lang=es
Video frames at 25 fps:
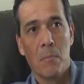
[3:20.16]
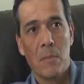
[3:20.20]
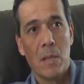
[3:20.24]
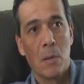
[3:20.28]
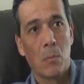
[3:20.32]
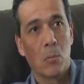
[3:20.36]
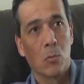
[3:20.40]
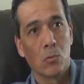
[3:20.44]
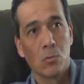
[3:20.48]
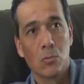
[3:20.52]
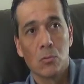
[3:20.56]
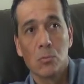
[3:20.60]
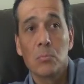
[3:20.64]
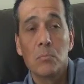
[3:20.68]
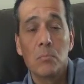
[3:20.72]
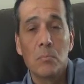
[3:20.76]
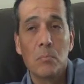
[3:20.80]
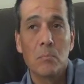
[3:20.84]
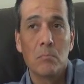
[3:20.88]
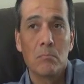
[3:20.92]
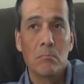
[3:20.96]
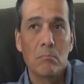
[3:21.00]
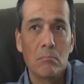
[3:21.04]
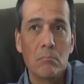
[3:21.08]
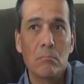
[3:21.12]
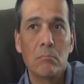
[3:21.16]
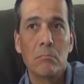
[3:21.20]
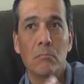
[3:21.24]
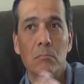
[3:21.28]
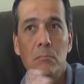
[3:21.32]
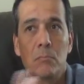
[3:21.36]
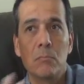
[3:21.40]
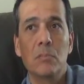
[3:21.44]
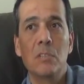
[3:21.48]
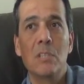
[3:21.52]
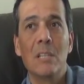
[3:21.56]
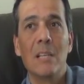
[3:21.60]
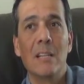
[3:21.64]
digamos,
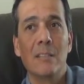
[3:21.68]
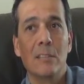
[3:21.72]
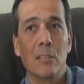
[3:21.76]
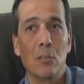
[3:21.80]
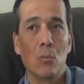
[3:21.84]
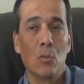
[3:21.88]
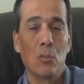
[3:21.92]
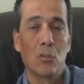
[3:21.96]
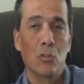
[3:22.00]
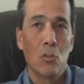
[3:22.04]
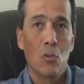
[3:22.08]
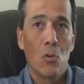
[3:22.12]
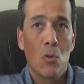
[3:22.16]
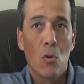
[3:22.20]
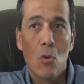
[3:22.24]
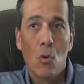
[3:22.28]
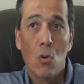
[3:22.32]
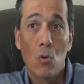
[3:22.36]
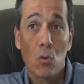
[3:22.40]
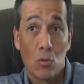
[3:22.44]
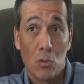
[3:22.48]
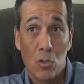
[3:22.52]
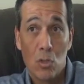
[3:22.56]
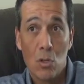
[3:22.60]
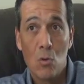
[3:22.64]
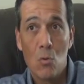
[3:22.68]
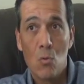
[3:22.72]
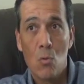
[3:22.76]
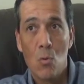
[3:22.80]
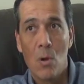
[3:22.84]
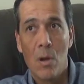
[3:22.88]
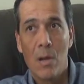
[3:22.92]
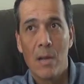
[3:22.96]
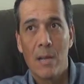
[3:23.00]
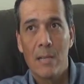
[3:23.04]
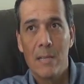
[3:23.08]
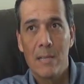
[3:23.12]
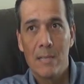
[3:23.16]
si la situación
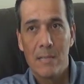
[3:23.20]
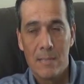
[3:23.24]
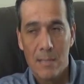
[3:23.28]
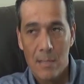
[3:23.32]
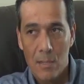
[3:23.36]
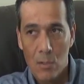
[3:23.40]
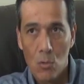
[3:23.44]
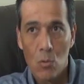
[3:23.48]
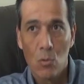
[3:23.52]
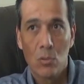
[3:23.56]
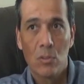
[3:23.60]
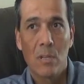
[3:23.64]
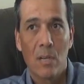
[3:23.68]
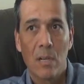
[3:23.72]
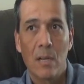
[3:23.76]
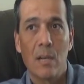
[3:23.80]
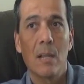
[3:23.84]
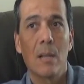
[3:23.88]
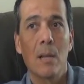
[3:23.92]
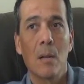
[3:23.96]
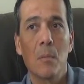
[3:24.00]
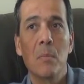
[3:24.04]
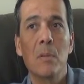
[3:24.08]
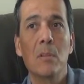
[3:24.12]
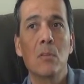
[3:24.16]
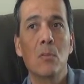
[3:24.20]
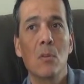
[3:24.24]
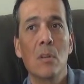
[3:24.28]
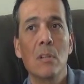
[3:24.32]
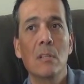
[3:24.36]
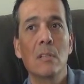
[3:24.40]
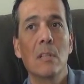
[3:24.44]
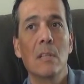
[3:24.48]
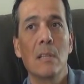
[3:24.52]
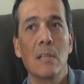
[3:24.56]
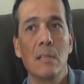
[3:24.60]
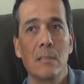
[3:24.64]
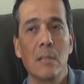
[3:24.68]
continúa y se nota claramente una
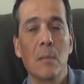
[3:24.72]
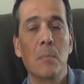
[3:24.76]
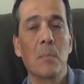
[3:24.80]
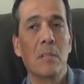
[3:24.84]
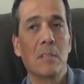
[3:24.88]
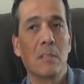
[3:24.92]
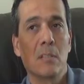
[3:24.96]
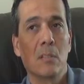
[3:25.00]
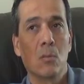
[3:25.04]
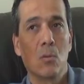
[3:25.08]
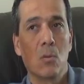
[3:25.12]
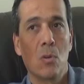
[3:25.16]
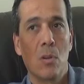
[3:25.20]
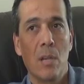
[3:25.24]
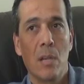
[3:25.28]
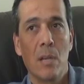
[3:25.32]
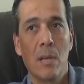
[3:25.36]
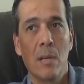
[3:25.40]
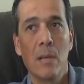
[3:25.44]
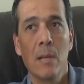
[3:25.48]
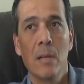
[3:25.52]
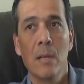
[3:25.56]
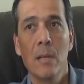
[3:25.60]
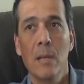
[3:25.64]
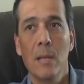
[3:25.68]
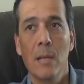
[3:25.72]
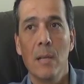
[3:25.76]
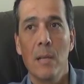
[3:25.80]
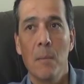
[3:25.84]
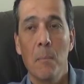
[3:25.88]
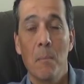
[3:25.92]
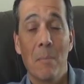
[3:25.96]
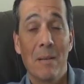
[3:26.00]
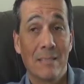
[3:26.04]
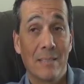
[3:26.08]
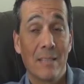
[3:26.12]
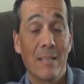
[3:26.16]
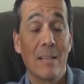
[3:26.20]
tendencia apreciatoria
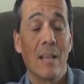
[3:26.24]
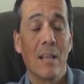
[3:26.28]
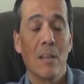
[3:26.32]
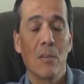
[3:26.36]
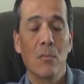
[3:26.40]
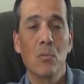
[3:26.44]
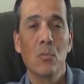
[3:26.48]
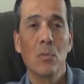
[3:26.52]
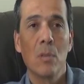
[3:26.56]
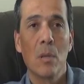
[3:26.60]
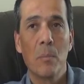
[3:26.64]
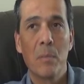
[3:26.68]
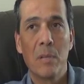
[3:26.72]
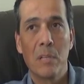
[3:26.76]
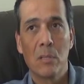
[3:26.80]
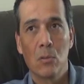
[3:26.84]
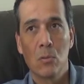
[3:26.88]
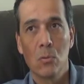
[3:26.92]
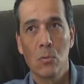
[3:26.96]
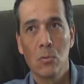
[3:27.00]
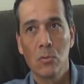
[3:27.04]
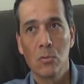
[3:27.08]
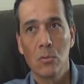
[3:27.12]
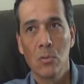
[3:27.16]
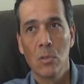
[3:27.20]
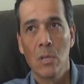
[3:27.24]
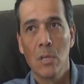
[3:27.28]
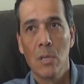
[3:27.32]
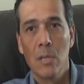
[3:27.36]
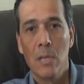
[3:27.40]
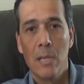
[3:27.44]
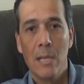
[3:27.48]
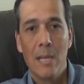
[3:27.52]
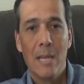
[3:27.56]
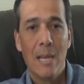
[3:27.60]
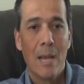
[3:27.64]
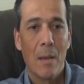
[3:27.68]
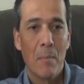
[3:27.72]
más allá de fundamentos,
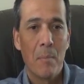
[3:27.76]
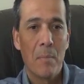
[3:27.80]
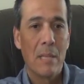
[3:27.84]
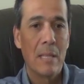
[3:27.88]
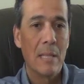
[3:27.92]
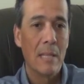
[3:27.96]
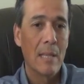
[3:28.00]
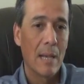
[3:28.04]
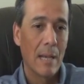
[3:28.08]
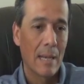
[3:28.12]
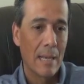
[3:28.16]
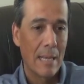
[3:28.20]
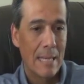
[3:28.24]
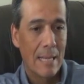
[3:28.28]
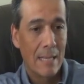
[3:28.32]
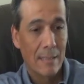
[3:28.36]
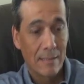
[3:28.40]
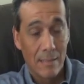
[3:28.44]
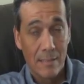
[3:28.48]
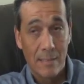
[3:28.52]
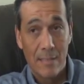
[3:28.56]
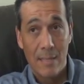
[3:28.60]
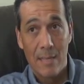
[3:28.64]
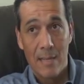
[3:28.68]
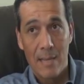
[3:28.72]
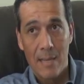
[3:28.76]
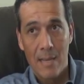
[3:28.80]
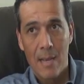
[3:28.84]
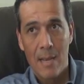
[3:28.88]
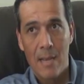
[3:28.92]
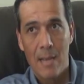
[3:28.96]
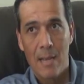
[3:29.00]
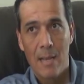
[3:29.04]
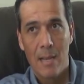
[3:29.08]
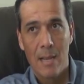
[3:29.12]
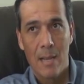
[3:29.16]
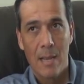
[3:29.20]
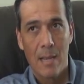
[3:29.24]
y las medidas que ya se
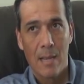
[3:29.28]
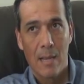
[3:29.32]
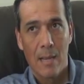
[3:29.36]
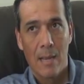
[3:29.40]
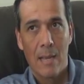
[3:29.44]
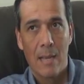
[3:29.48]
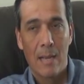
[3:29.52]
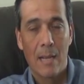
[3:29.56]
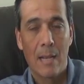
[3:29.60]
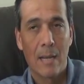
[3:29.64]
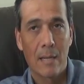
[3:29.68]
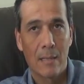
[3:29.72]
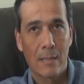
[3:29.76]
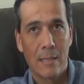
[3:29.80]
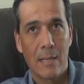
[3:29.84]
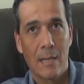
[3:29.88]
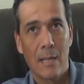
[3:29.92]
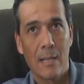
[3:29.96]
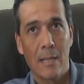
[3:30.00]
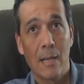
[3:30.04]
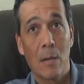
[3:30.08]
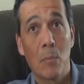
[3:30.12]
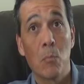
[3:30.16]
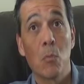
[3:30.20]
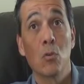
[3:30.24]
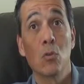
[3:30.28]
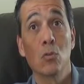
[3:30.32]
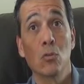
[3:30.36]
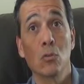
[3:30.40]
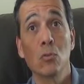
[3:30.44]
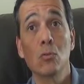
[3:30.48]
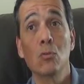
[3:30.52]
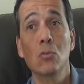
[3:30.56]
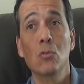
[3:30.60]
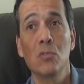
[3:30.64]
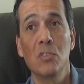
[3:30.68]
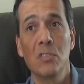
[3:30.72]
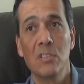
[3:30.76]
tienen en, cartera, digamos, no
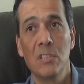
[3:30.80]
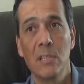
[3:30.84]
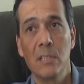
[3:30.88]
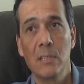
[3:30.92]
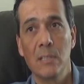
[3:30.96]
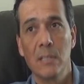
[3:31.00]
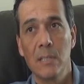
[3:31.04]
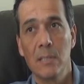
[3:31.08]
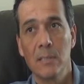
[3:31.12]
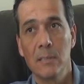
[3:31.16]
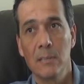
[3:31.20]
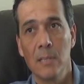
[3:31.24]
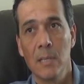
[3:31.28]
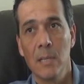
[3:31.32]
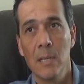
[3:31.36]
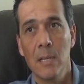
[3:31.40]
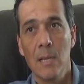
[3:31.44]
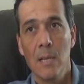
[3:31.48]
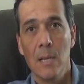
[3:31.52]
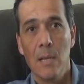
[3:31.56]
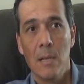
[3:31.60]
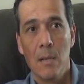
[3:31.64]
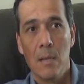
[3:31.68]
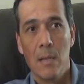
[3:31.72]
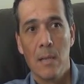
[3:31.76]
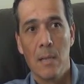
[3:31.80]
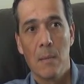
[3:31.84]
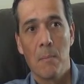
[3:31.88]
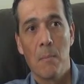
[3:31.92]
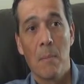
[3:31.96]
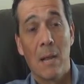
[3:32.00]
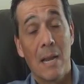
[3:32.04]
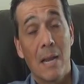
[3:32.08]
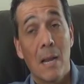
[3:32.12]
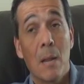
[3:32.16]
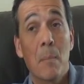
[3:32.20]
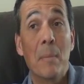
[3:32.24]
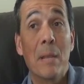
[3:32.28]
son suficientes, eh,
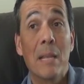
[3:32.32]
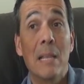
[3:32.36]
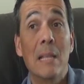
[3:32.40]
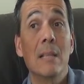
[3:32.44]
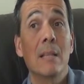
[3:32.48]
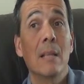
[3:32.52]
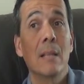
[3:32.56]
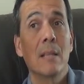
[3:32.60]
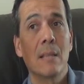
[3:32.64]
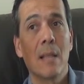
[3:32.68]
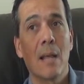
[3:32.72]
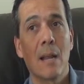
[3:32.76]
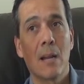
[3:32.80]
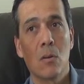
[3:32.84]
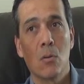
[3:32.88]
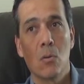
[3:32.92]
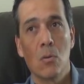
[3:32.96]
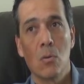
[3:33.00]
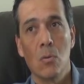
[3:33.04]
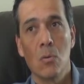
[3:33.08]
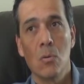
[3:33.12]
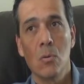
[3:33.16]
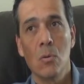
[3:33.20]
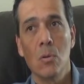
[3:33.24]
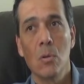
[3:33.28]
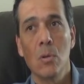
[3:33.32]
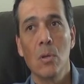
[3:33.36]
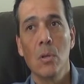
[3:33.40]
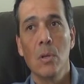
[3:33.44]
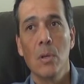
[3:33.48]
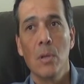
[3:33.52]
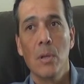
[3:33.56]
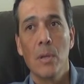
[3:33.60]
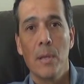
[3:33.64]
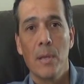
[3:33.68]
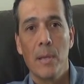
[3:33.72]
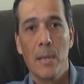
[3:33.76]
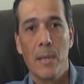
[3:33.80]
vale la pena intentarlo, ¿no?
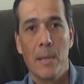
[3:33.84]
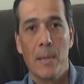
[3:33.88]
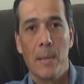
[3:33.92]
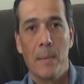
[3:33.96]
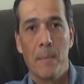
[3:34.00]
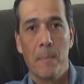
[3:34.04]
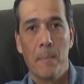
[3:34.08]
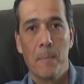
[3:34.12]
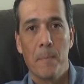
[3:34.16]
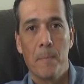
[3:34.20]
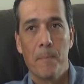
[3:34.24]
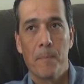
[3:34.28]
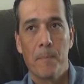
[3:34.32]
Eh,